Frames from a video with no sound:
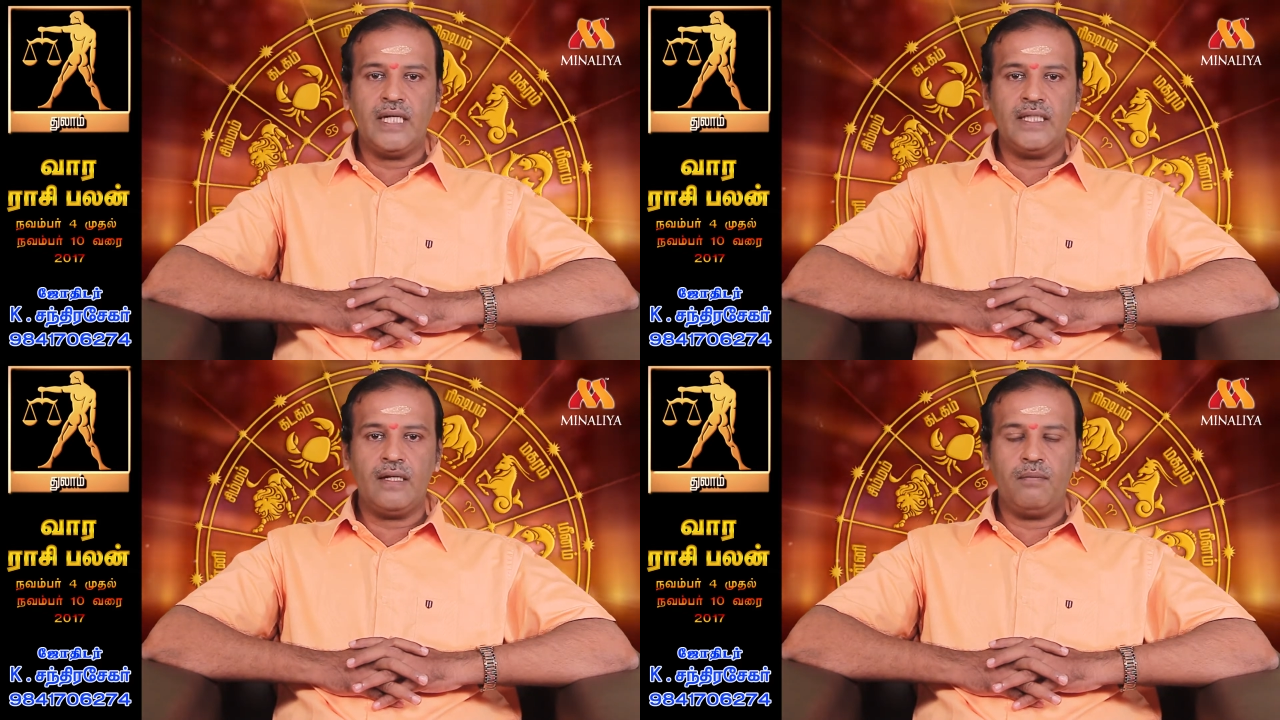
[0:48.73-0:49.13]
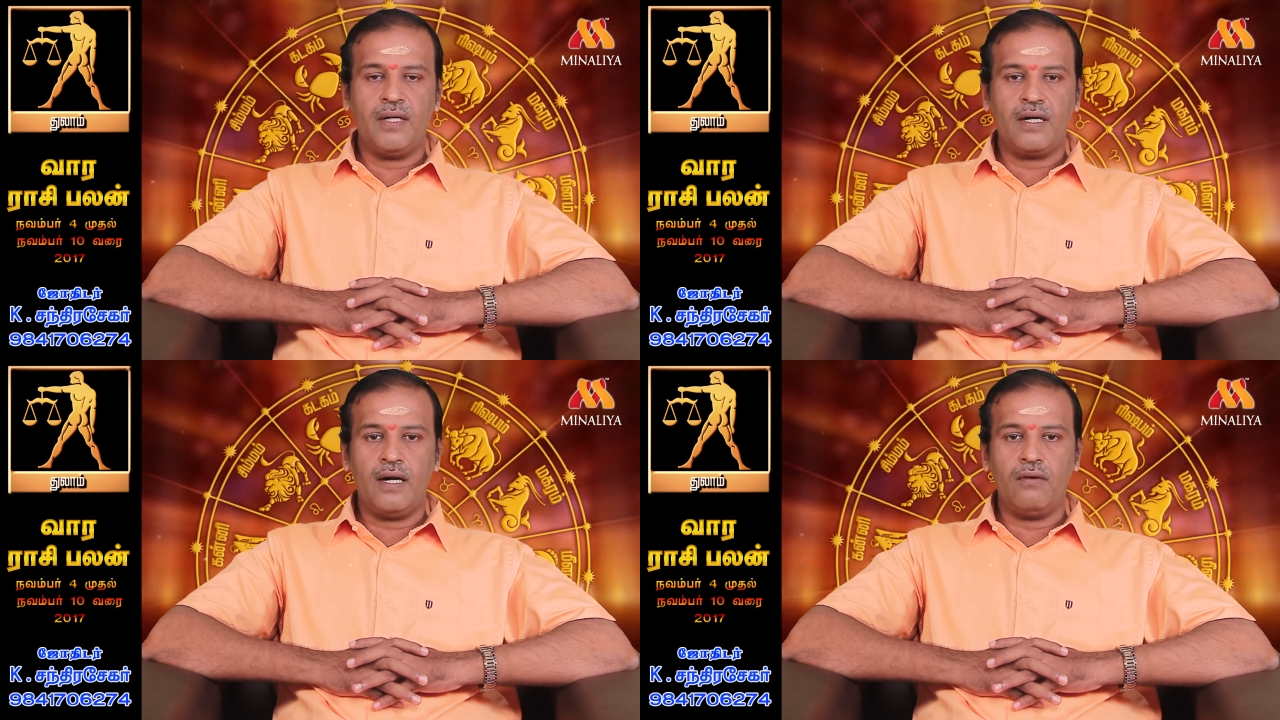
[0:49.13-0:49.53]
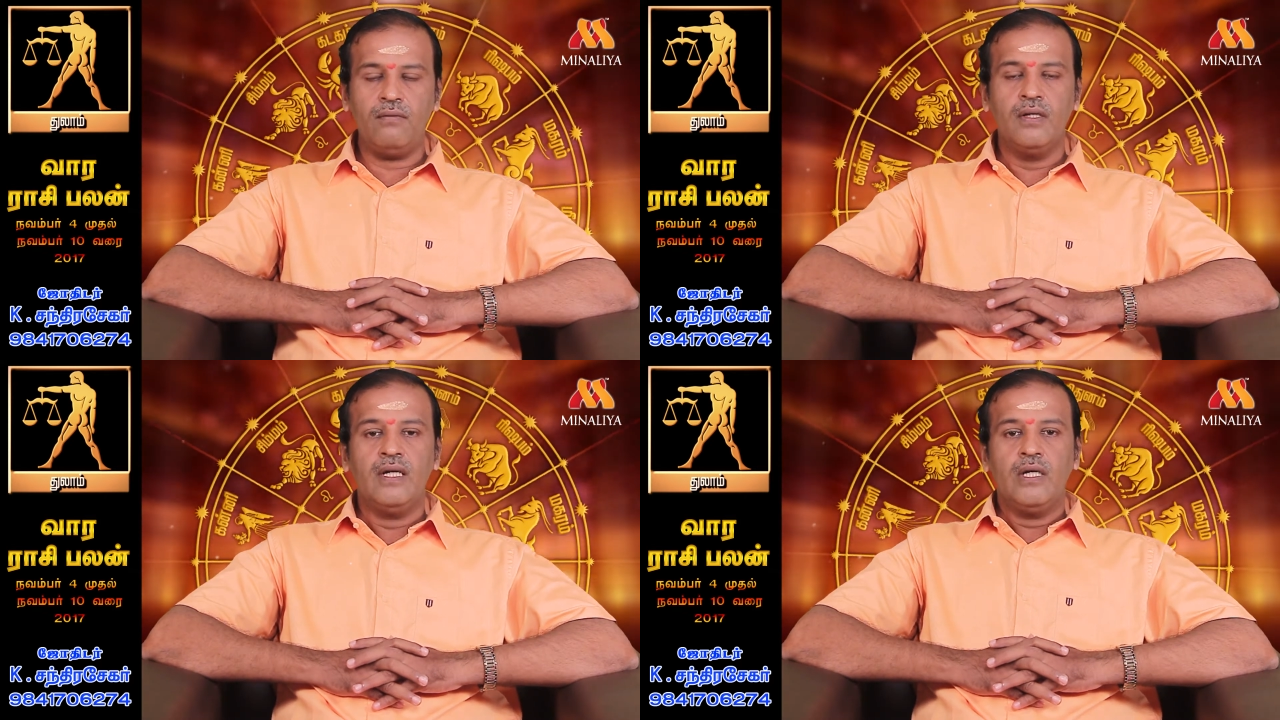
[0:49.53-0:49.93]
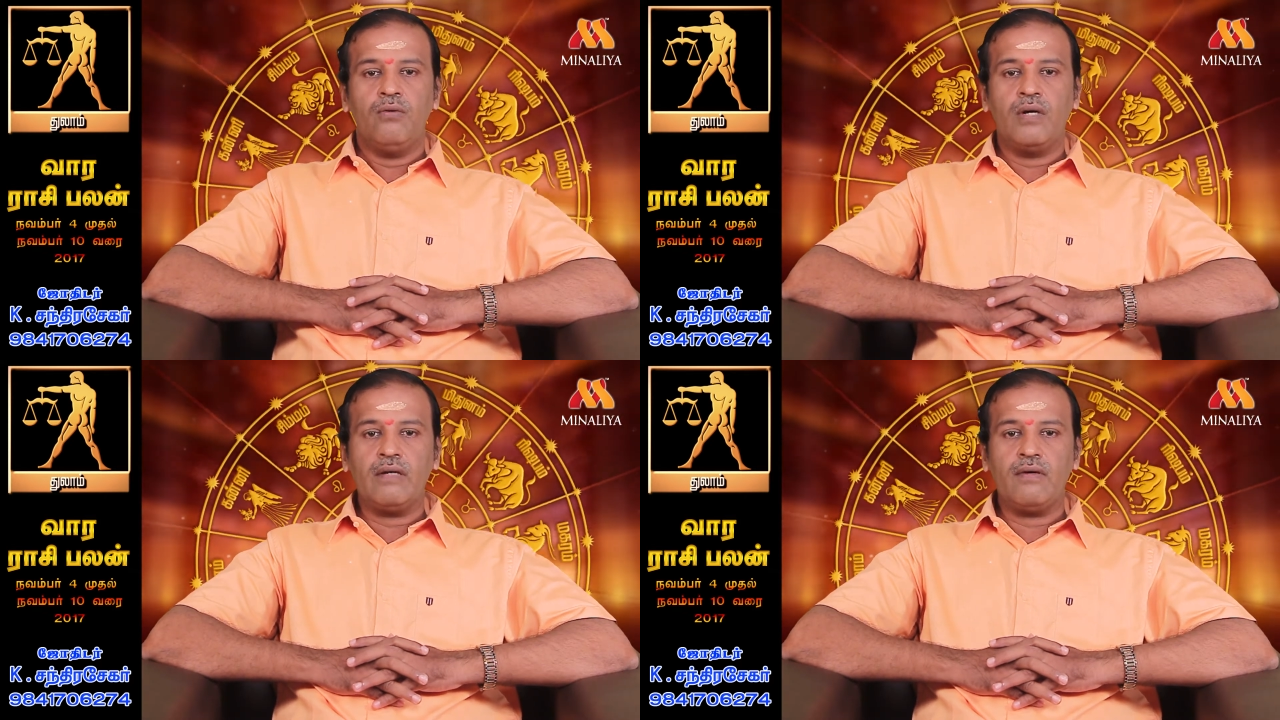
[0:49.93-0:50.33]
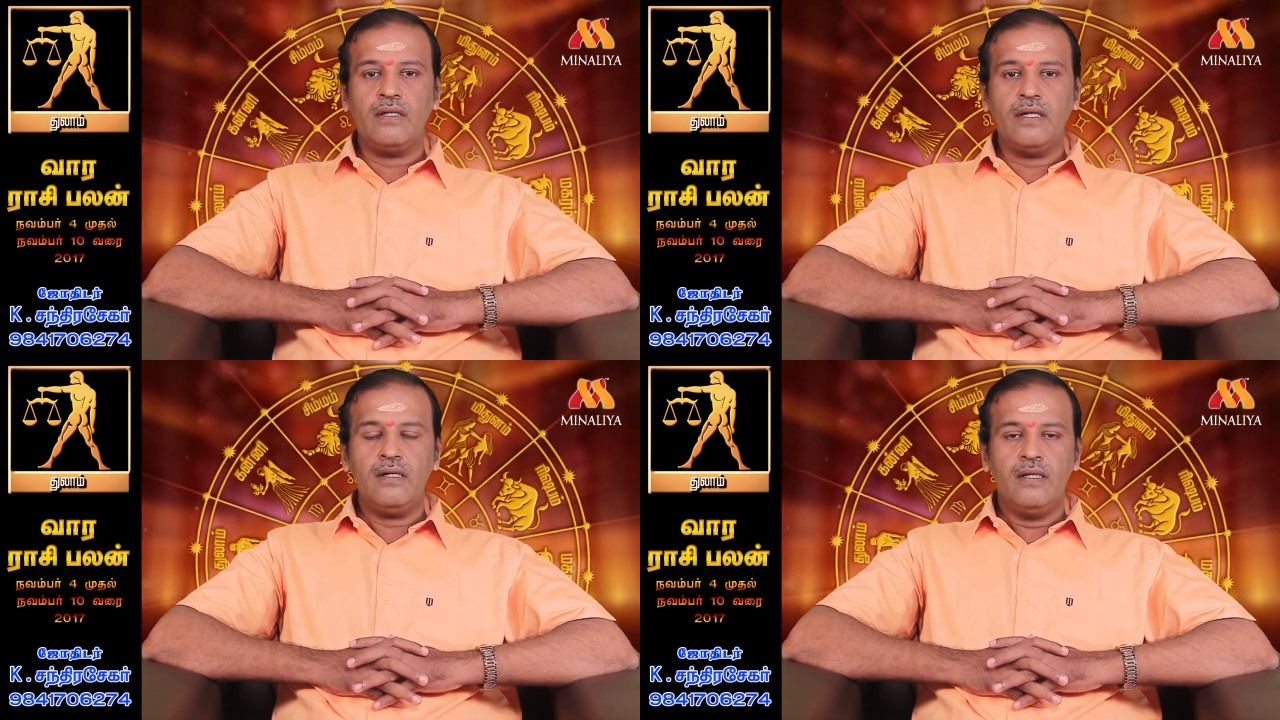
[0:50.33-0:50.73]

சஞ்சாரம் பண்ணுறாலும் உங்களுக்கு வந்து